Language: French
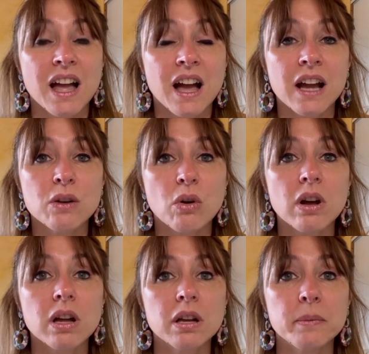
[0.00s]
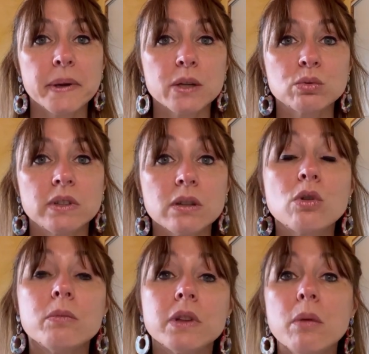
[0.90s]
Alors, bah écoutez,
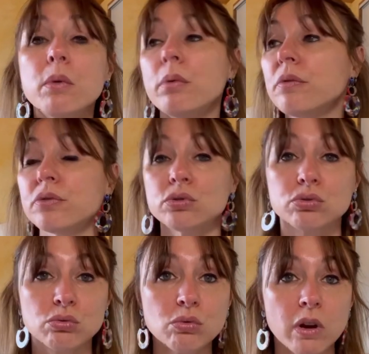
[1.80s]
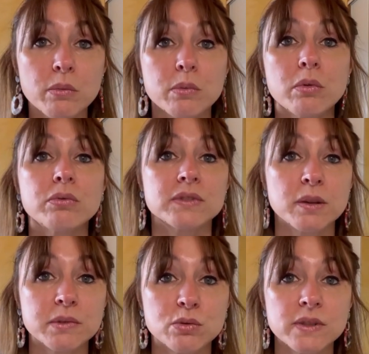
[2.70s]
comme d'hab, bah, il fait chaud, mais bon, il faut
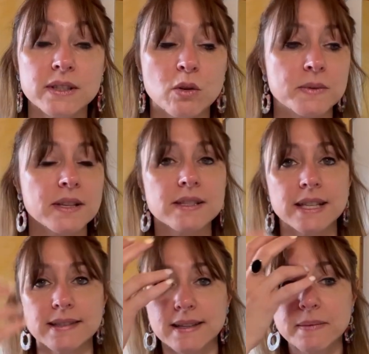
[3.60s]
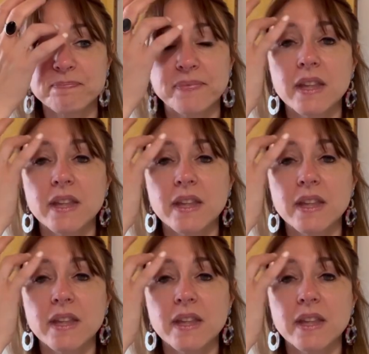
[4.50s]
s'habituer, c'est comme ça, c'est l'été.